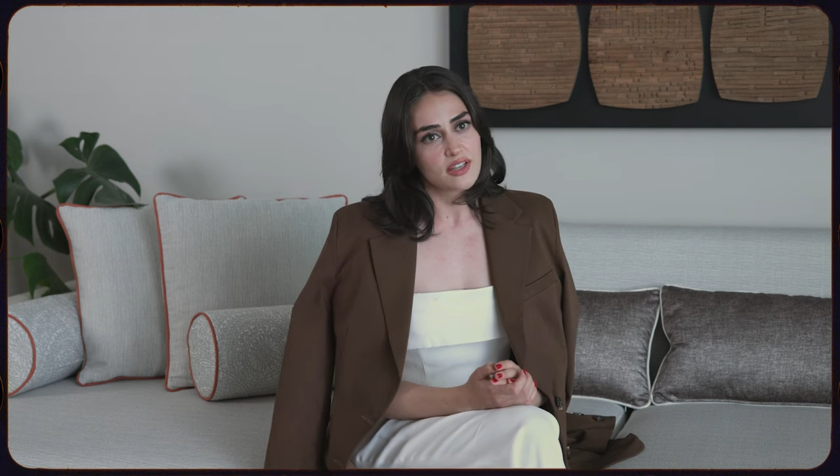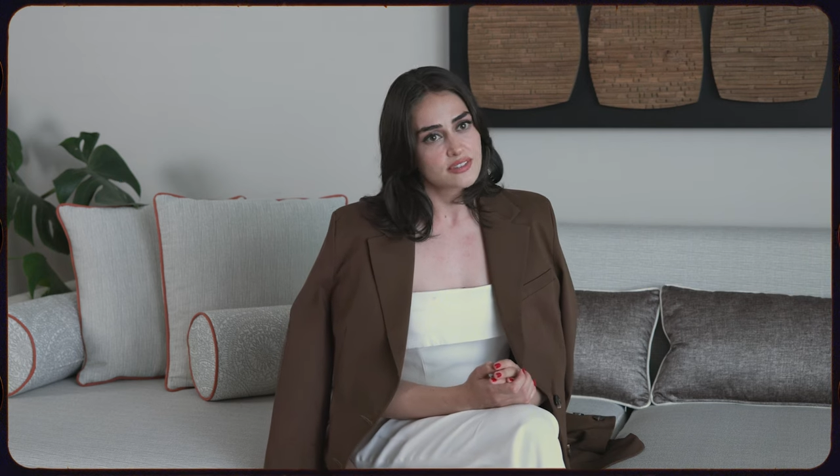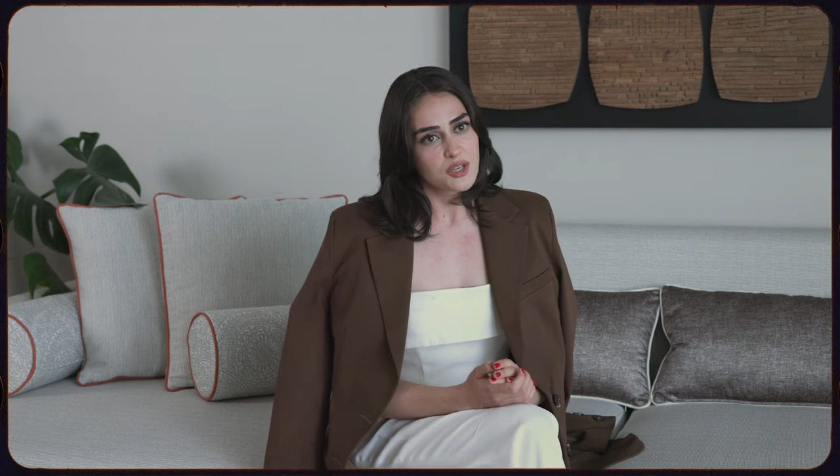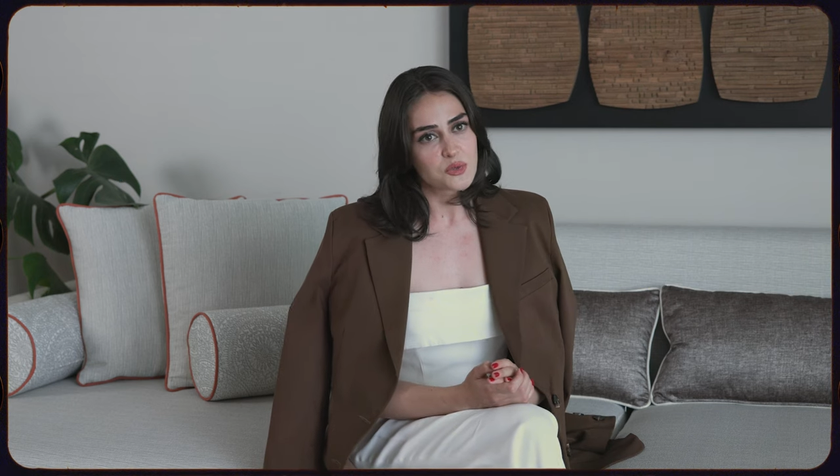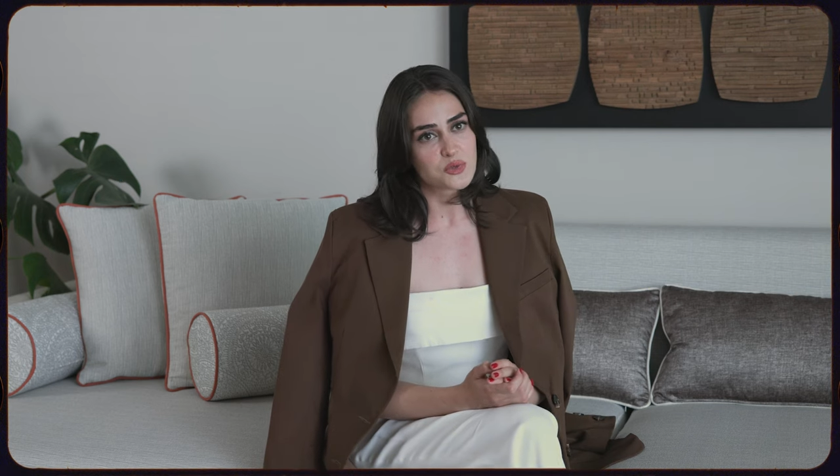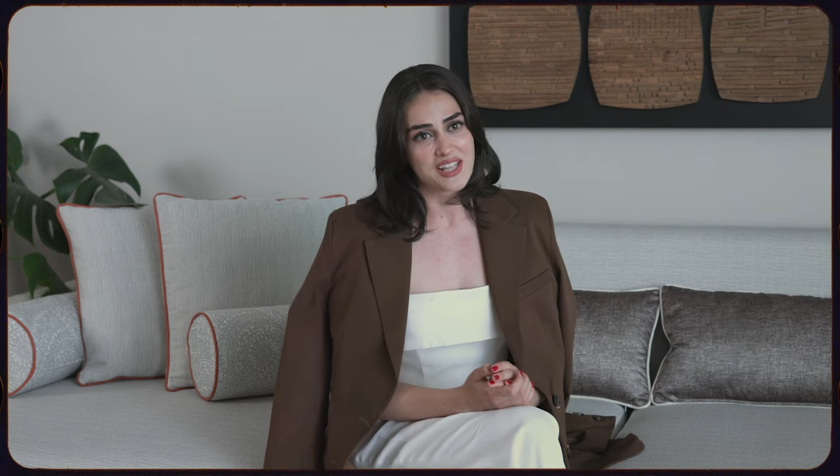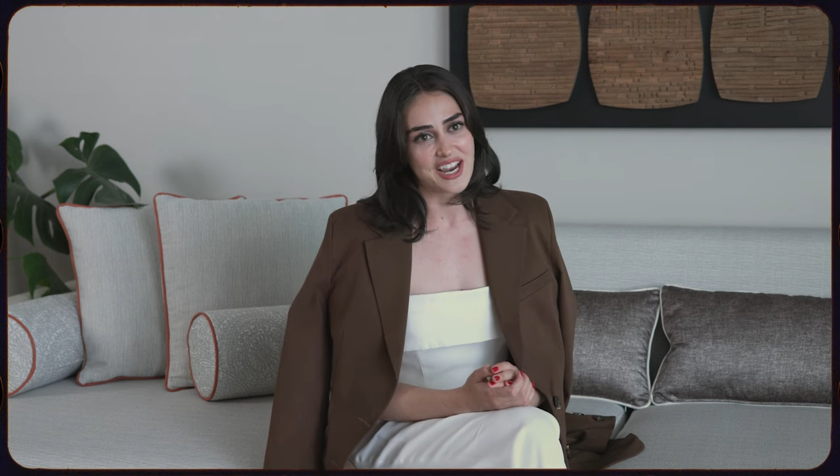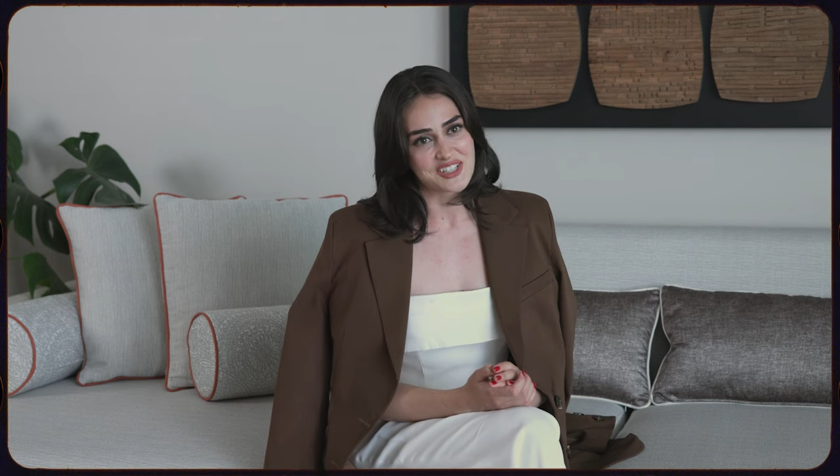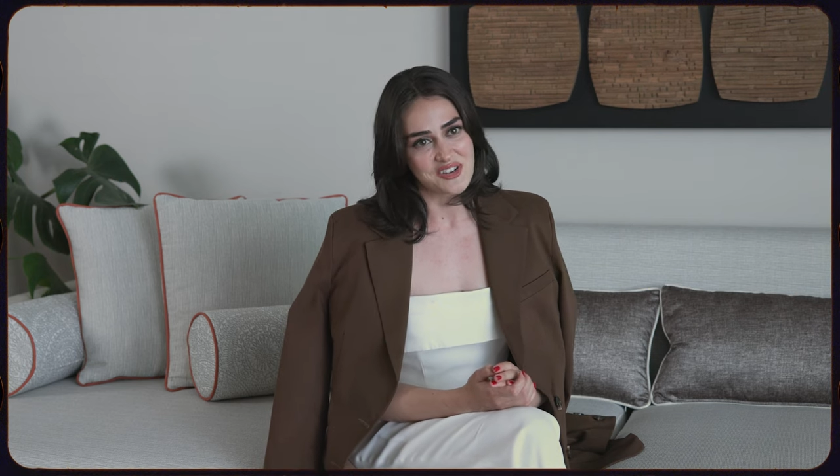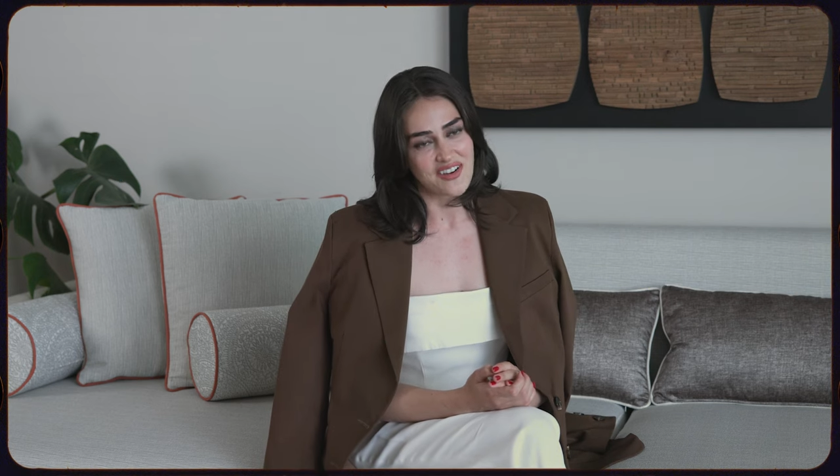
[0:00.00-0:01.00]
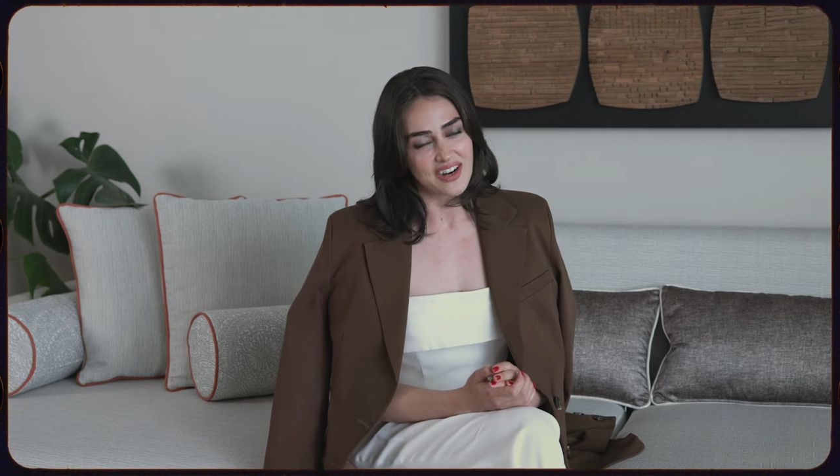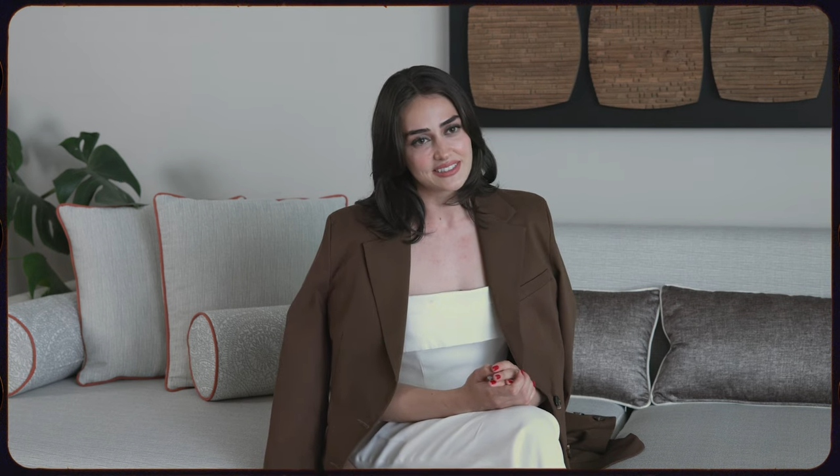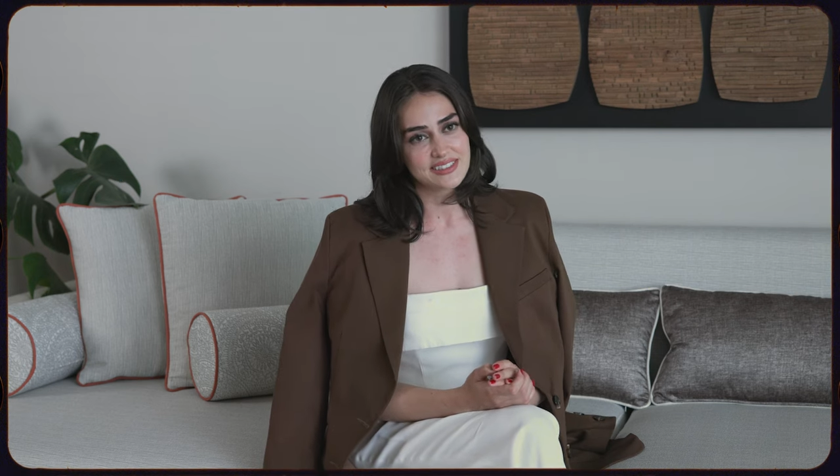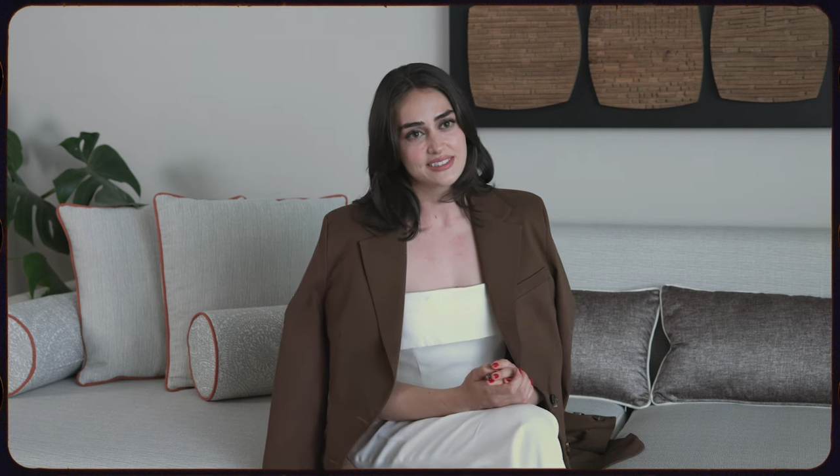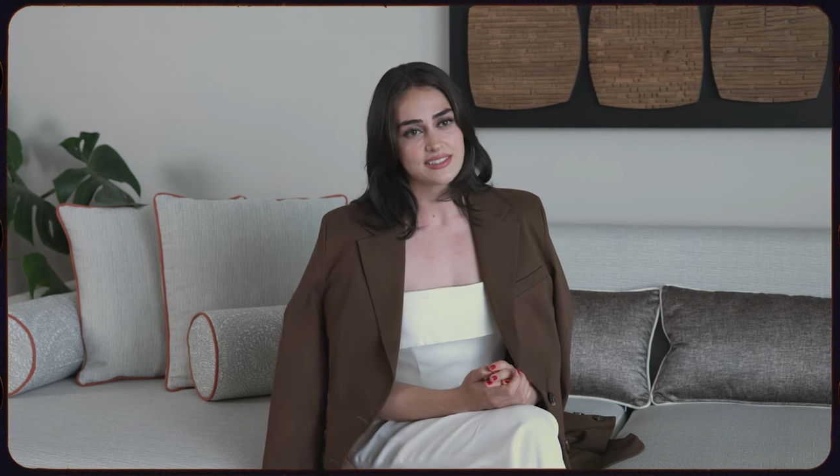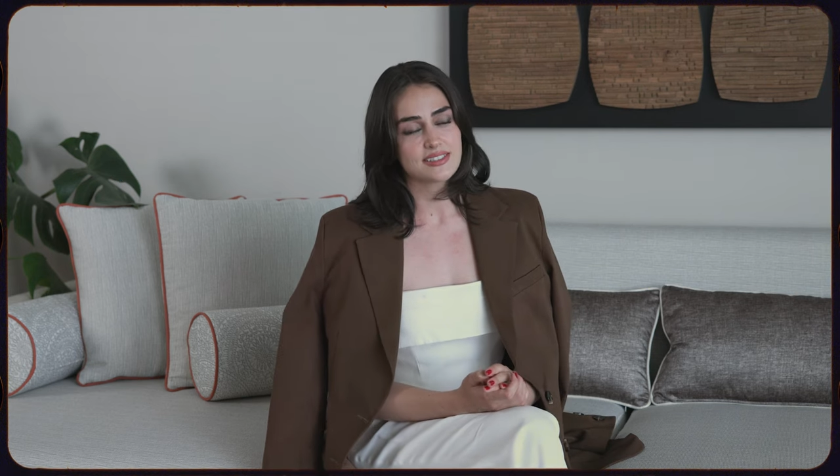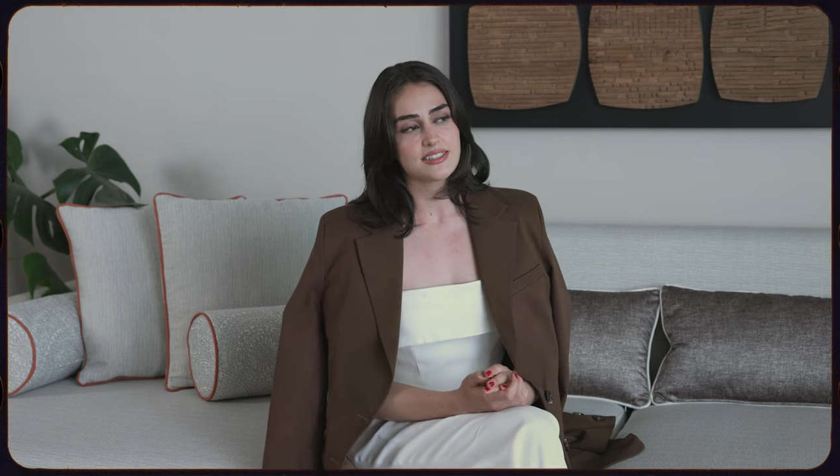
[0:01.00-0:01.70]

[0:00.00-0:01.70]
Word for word: hatta yüzlerce vardır.